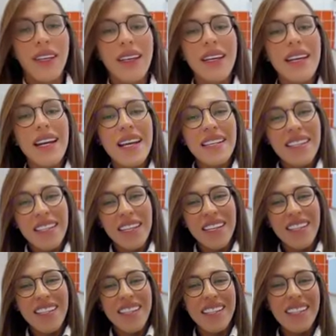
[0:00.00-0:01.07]
E nesse
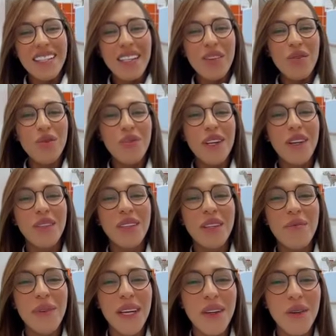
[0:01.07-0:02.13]
kitzinho veio
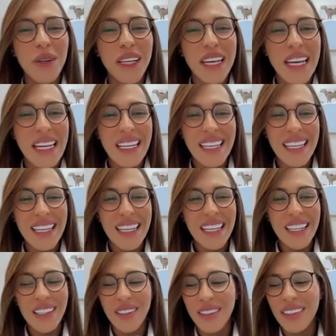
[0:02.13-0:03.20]
também o
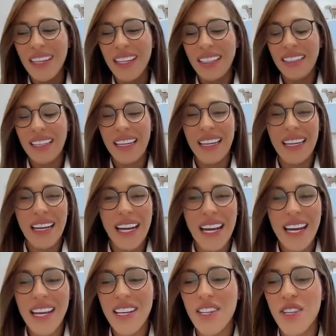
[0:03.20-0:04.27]
querido da
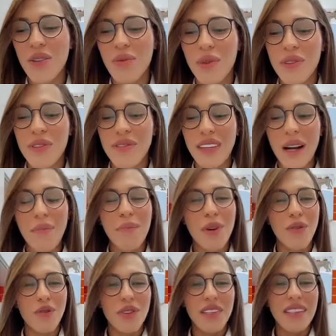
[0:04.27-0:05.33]
internet mostrar
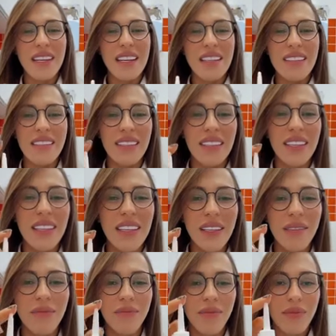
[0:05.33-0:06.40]
para vocês
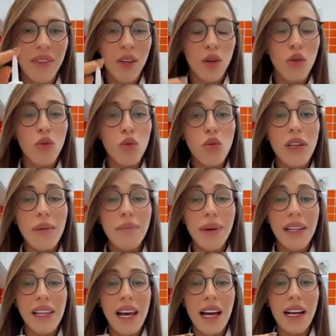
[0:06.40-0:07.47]
aqui o
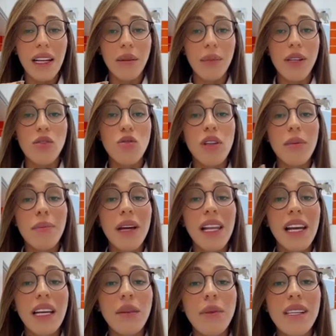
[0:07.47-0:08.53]
limpa lágrimas. O limpa
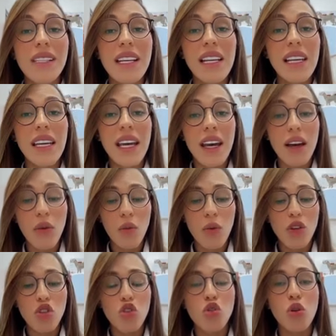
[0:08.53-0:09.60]
lágrimas ele é
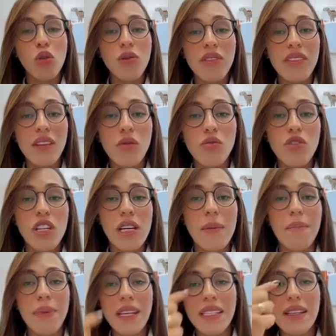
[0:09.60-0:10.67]
uma solução de
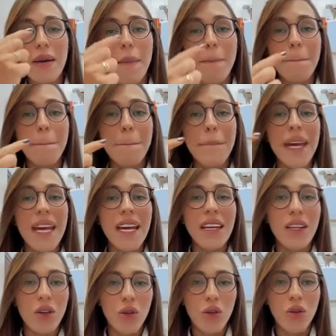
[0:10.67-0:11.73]
limpeza
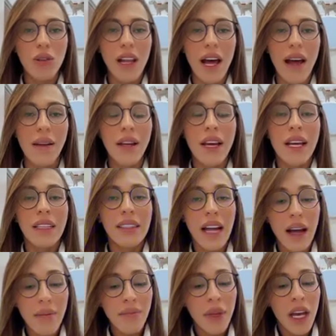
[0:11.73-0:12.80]
periocular,
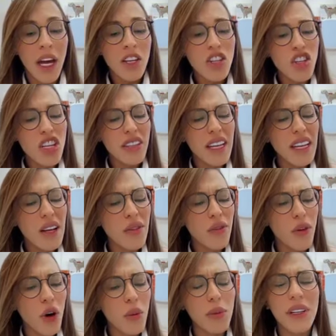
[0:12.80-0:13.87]
tá? A gente tem na
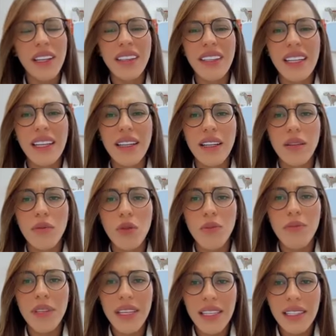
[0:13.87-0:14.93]
fórmula dele a
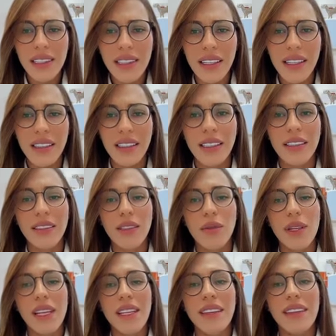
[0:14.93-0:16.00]
camomila,
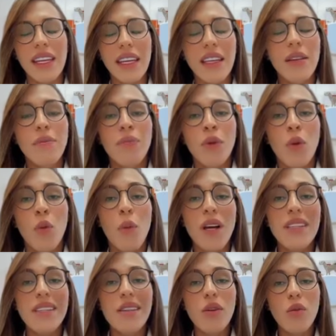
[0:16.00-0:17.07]
então ele tem uma
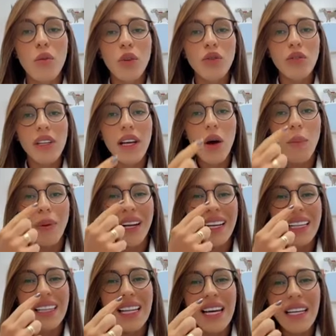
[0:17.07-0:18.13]
ação muito legal para
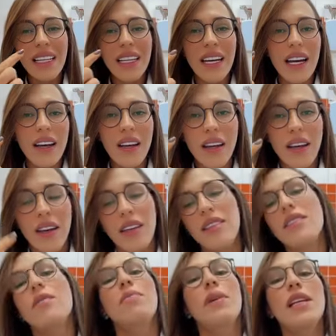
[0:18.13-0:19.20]
clarear
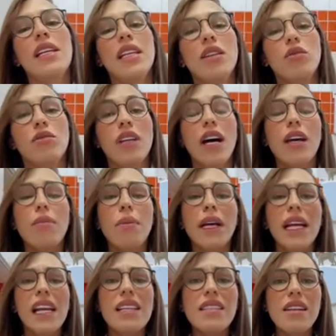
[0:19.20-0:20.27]
esse pelinho, tá? E para
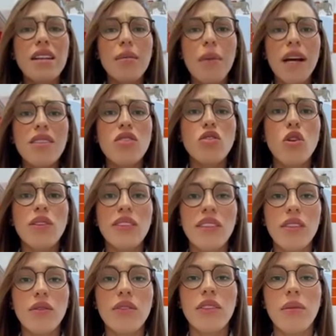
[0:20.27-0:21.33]
aqueles animais
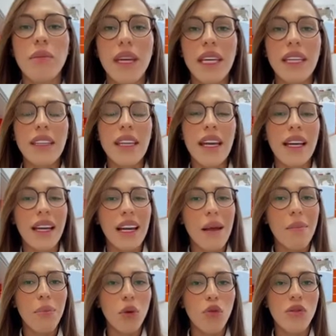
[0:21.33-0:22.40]
idosinhos também que tem aquela
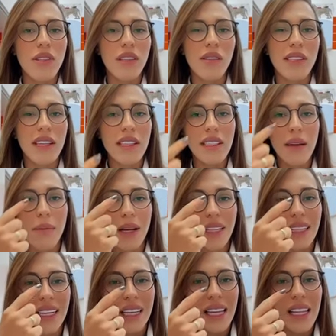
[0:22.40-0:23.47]
produção
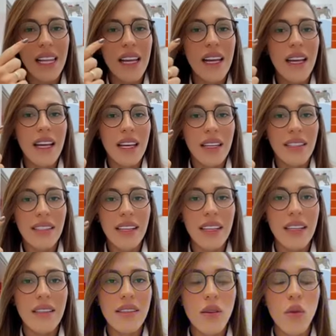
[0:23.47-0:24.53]
exacerbada daquela
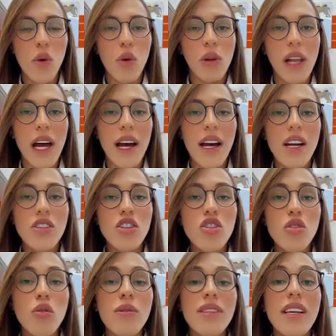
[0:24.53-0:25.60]
secreção ocular, a
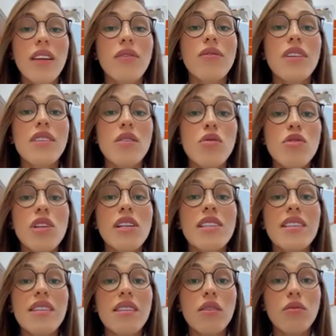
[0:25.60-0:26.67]
gente consegue fazer a
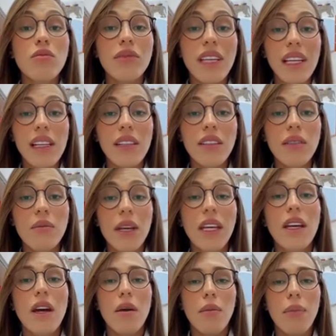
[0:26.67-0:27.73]
utilização dele
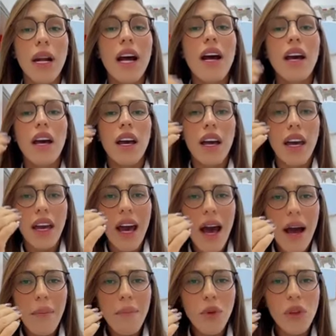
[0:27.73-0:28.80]
também para
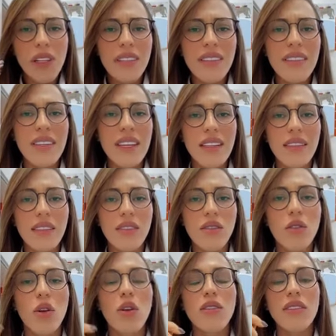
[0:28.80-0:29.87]
amolecer essas
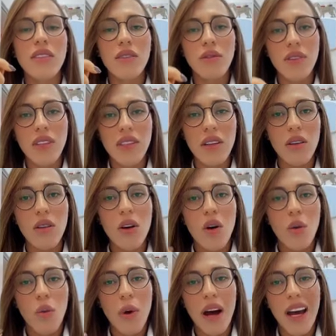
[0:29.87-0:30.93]
crostas e fazer
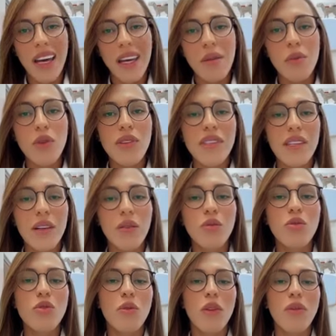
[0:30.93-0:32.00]
uma remoção
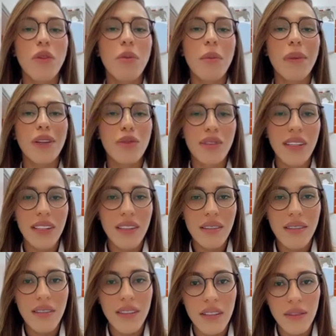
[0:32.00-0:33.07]
de uma forma menos
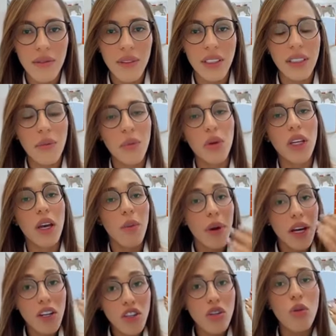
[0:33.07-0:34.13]
agressiva, até porque é
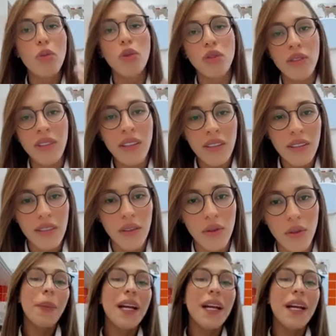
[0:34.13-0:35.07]
uma região muito sensível.